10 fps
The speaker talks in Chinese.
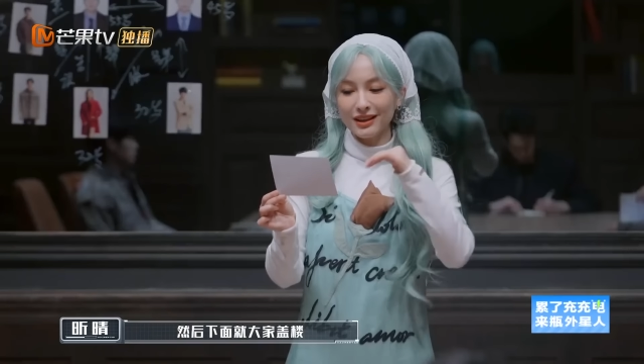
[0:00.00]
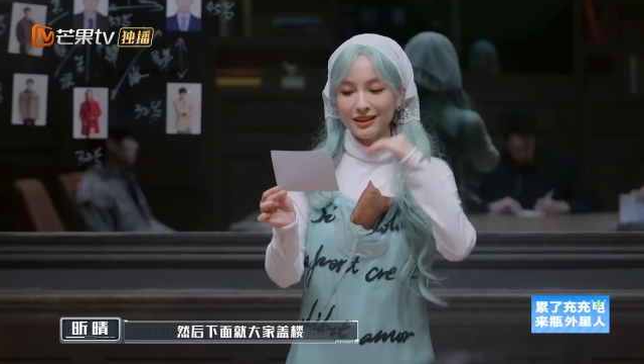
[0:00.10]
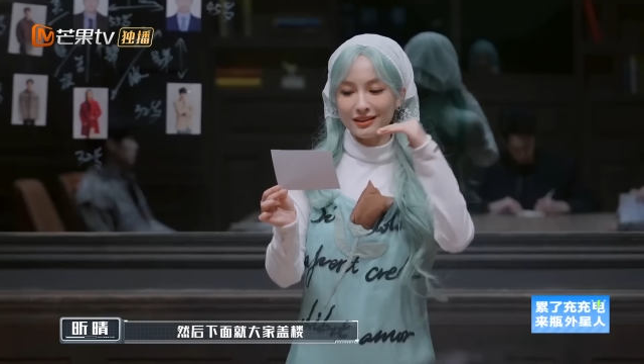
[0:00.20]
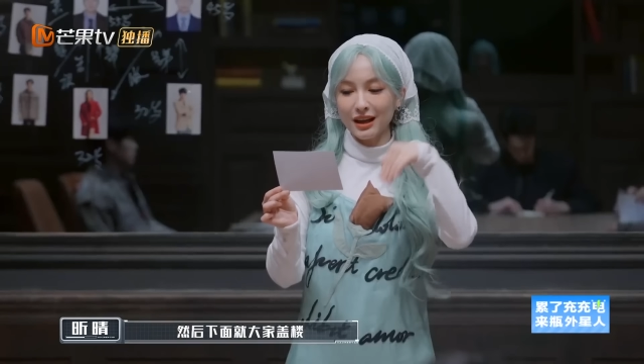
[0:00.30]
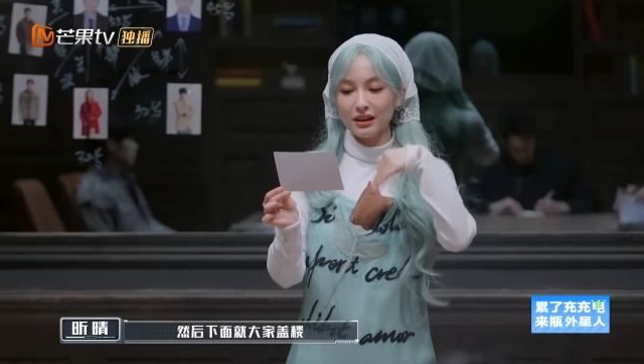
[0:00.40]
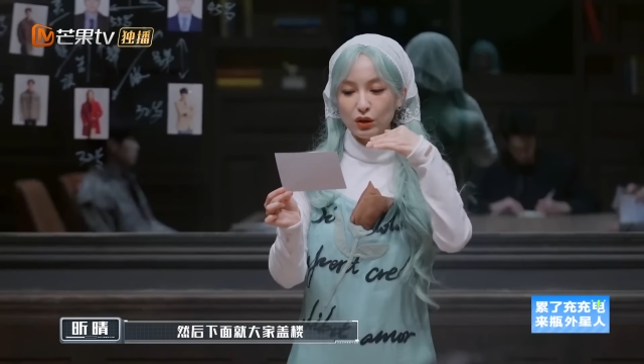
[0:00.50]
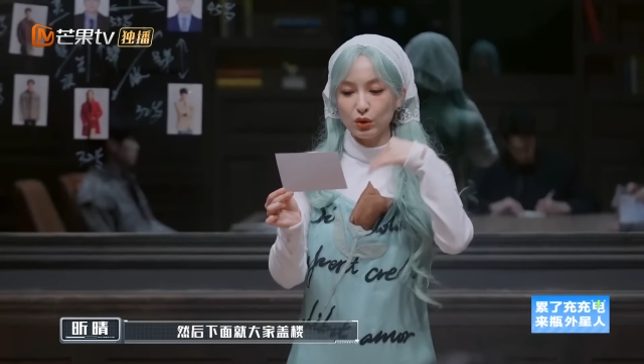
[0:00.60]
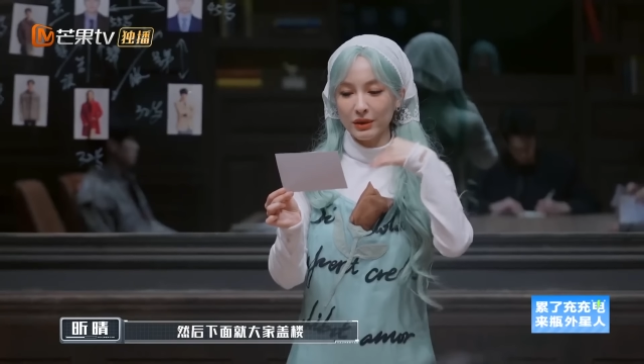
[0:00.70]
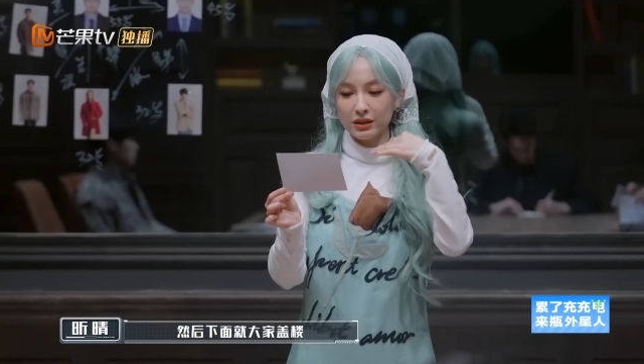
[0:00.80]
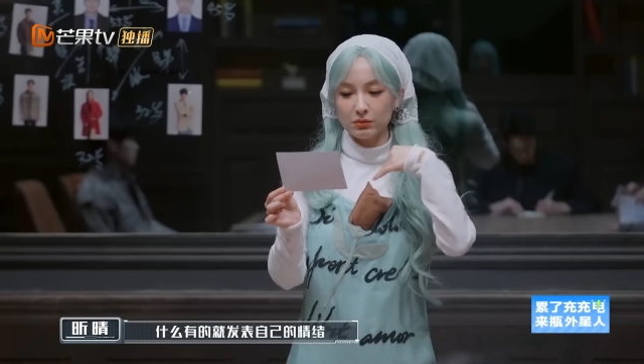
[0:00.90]
大家盖楼
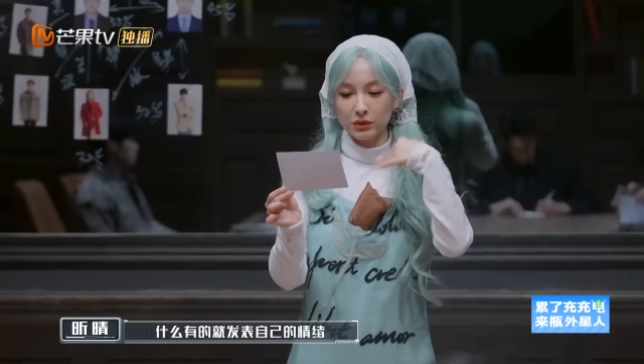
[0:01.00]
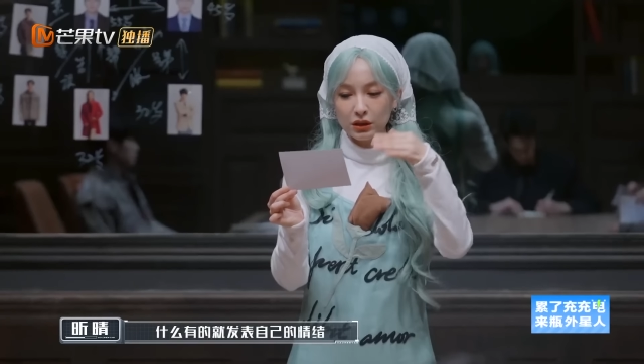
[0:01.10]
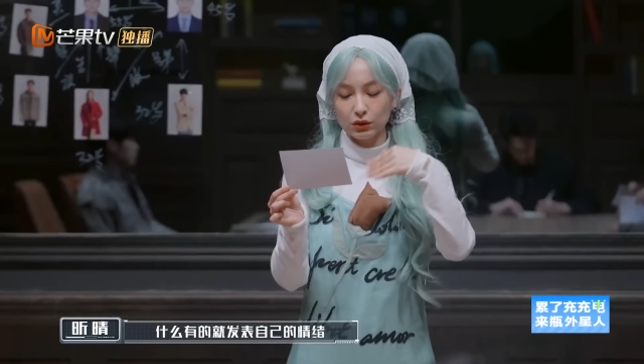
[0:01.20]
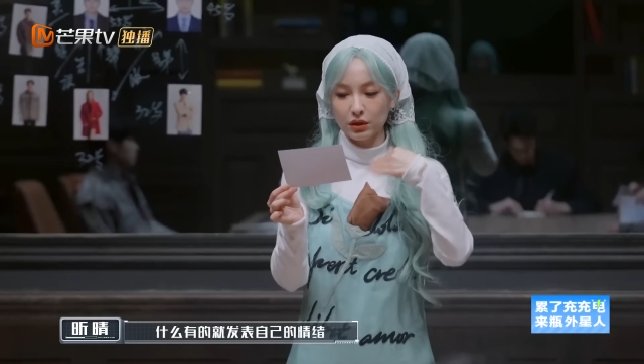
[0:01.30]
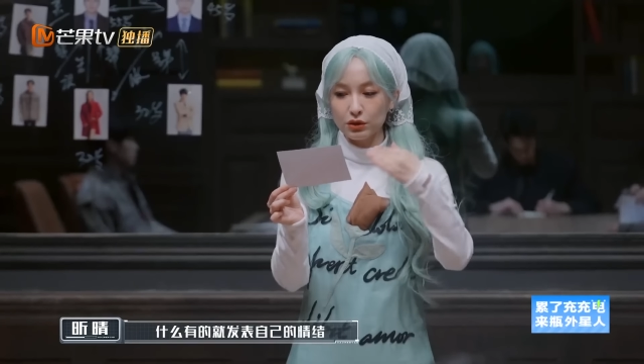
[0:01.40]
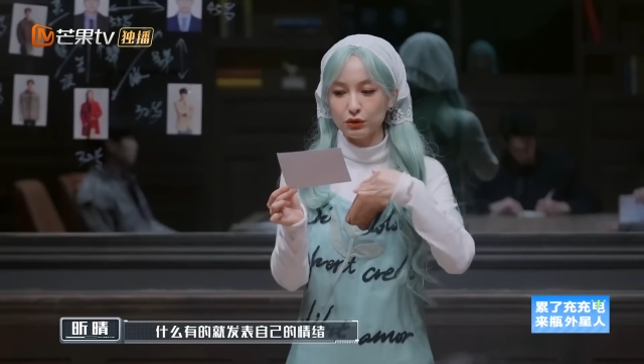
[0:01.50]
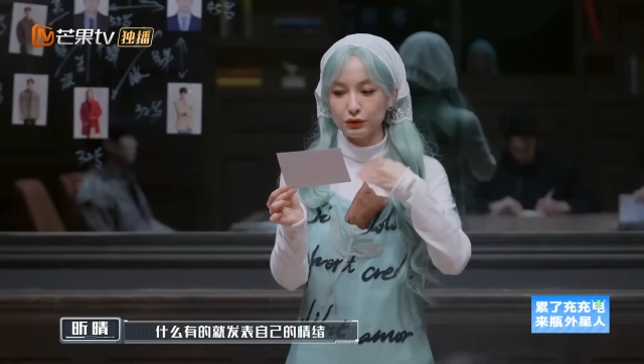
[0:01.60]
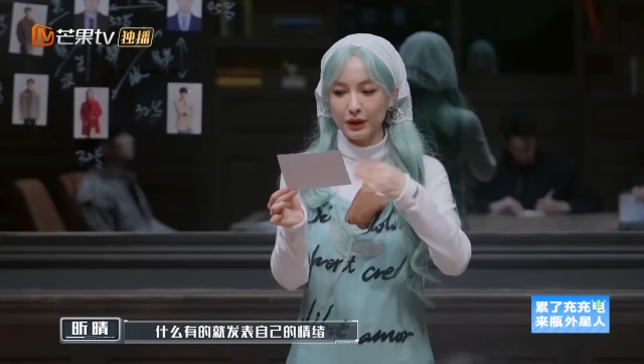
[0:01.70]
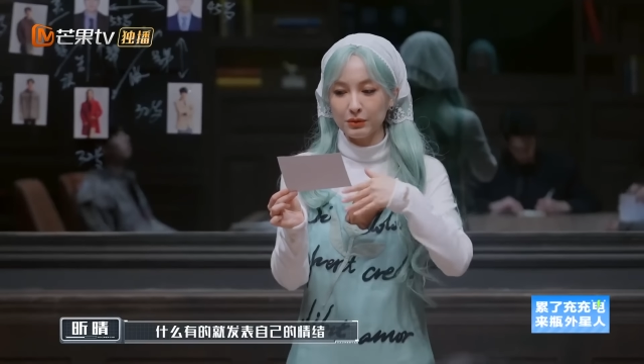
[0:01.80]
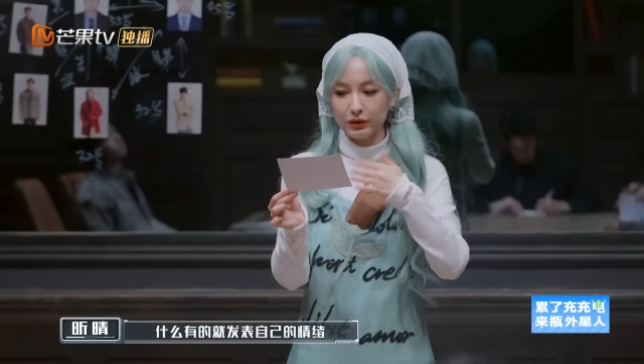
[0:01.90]
嘛，什么有的就
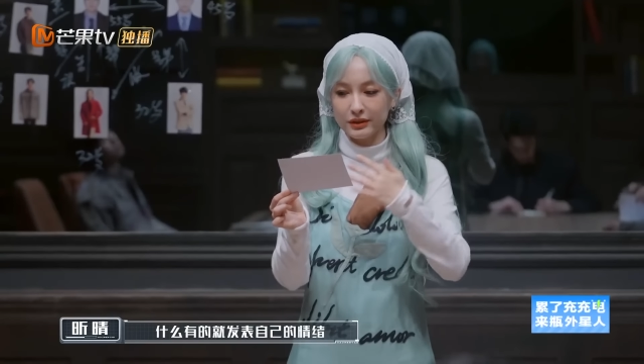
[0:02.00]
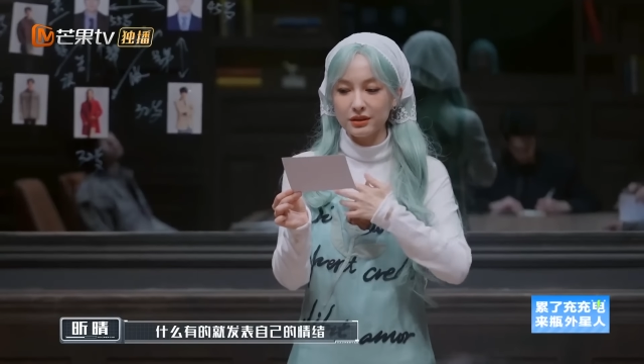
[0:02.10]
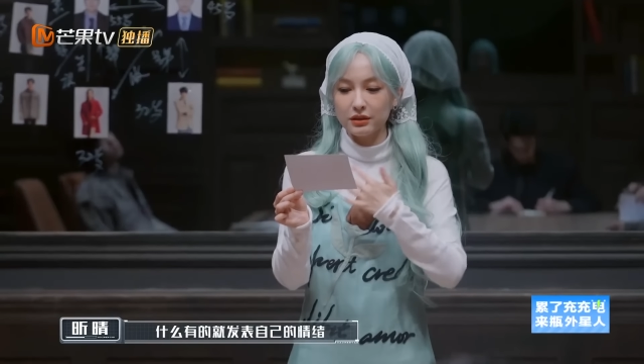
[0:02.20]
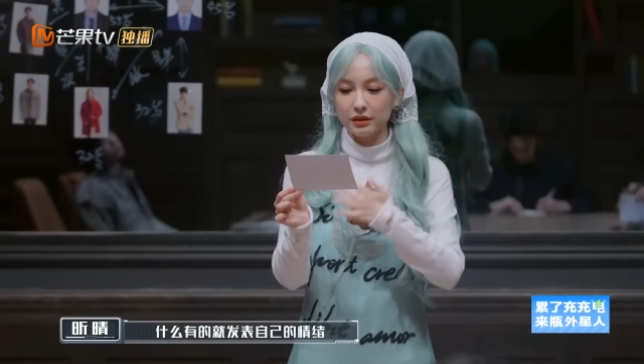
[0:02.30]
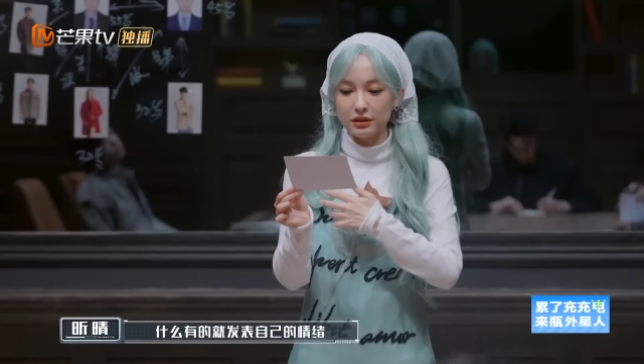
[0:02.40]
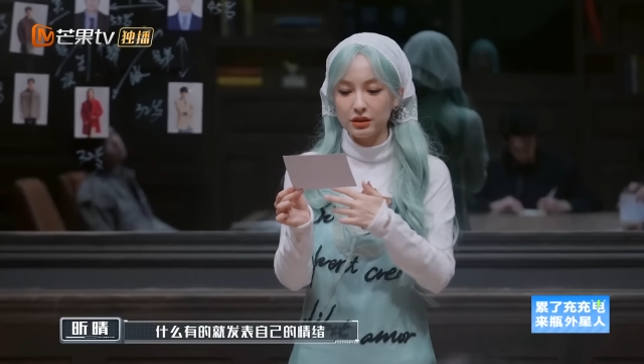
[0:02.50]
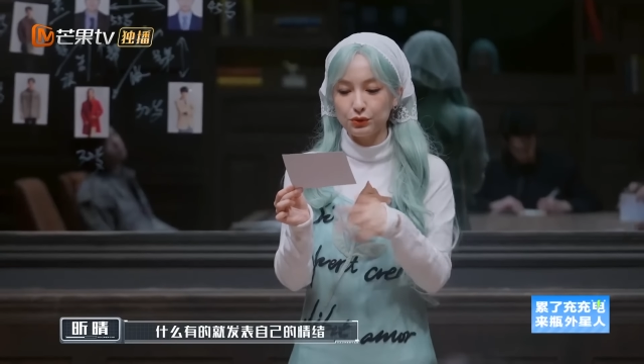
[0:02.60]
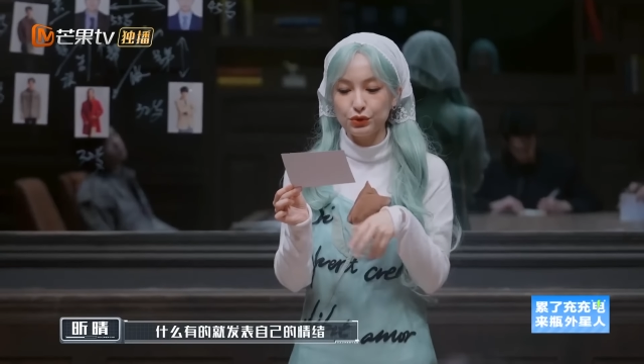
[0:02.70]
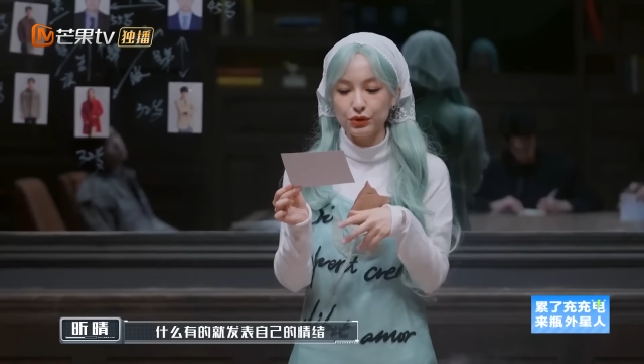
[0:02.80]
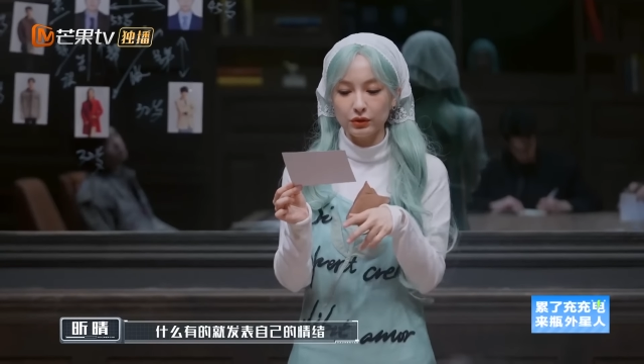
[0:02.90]
发表自己的
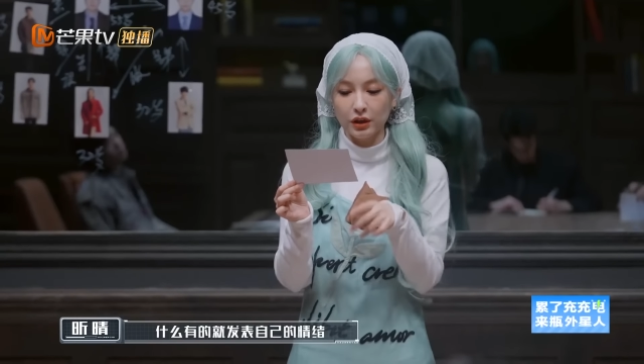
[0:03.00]
情绪。